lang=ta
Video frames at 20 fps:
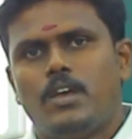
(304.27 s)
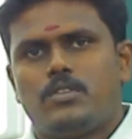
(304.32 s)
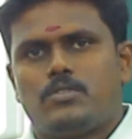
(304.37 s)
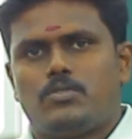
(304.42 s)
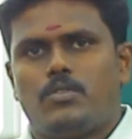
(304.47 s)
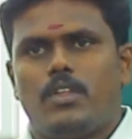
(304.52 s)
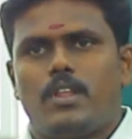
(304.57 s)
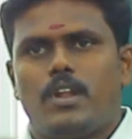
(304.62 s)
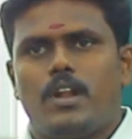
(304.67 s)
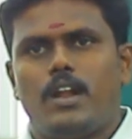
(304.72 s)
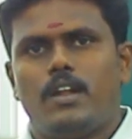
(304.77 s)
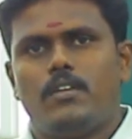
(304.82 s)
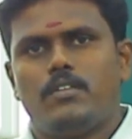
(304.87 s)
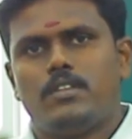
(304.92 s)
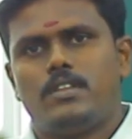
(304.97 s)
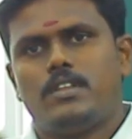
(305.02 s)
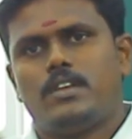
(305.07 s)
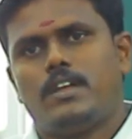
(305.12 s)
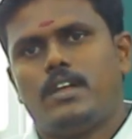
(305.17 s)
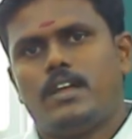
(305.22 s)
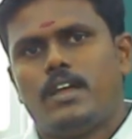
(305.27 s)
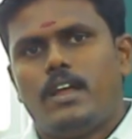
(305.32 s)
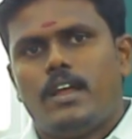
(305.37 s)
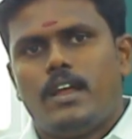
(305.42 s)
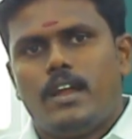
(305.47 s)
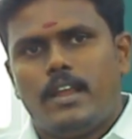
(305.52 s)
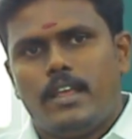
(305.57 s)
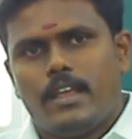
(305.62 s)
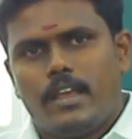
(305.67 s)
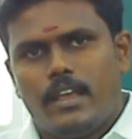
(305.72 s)
ஸோ அதனால் வந்து
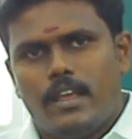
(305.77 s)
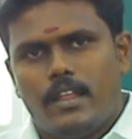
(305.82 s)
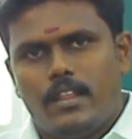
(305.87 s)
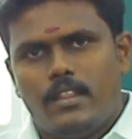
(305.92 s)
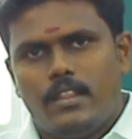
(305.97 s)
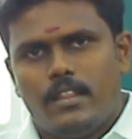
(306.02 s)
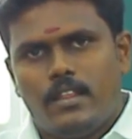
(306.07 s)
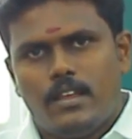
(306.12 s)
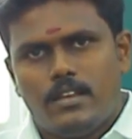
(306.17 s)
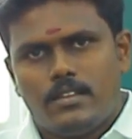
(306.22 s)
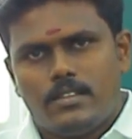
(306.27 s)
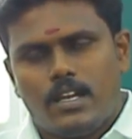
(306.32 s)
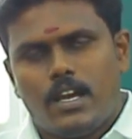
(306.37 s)
நீங்கள் எந்த